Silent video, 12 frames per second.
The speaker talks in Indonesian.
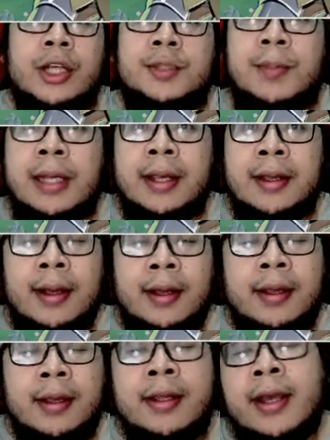guys, balik
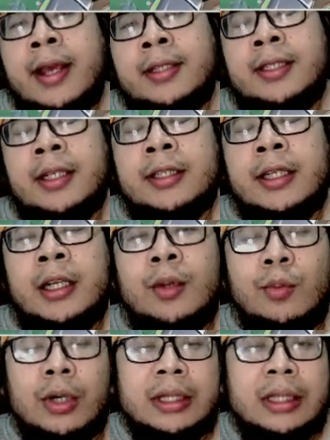lagi di Xana Channel
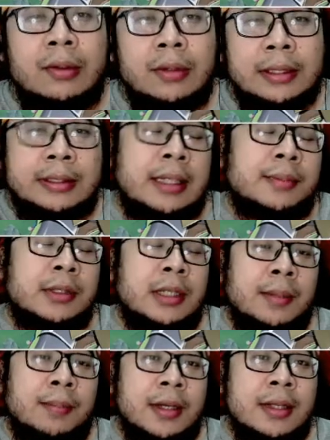buat yang udah
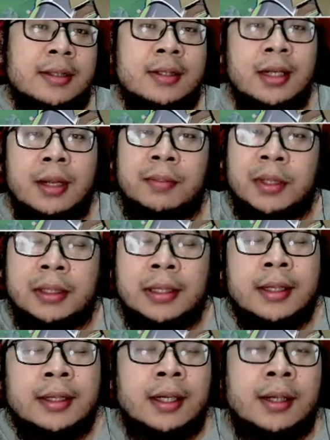subscribe dan selamat
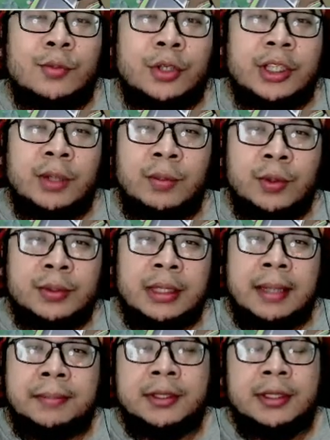datang buat yang belum
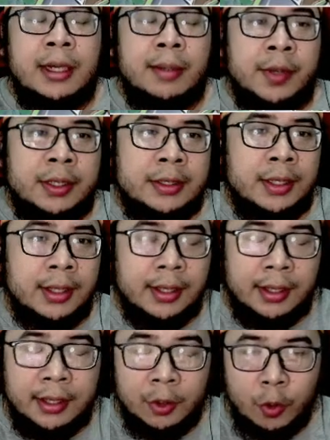subscribe guys. Jadi kali
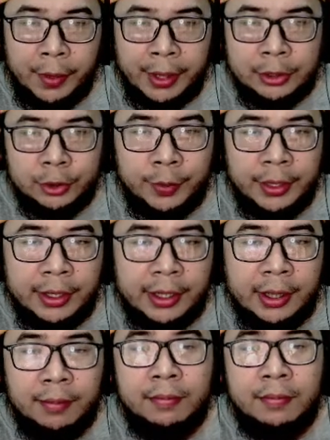ini gue pengen cobain
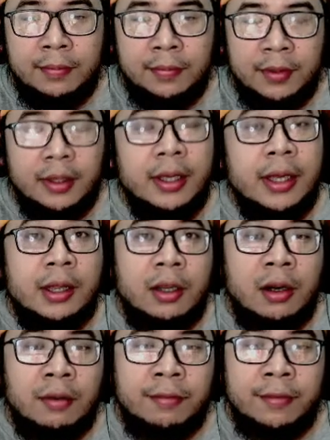game Get
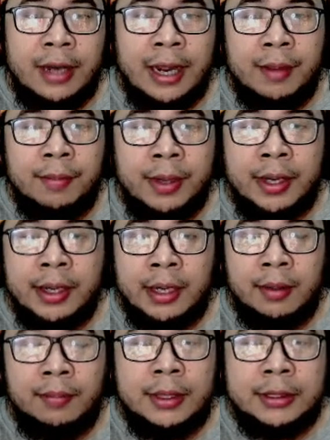of Nightmare
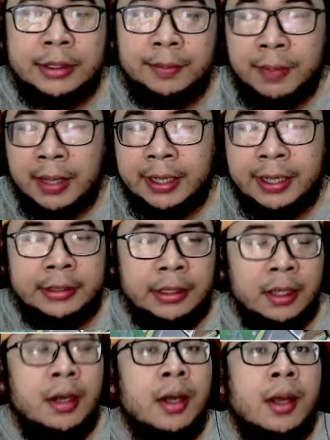yang bahasa Jepang nih guys ya,
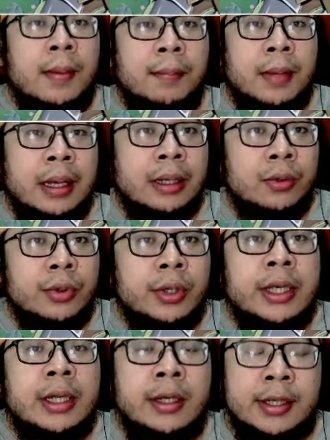baru
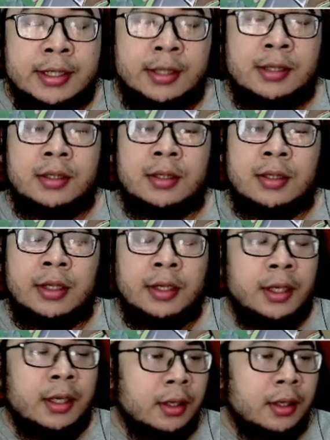rilis. Jadi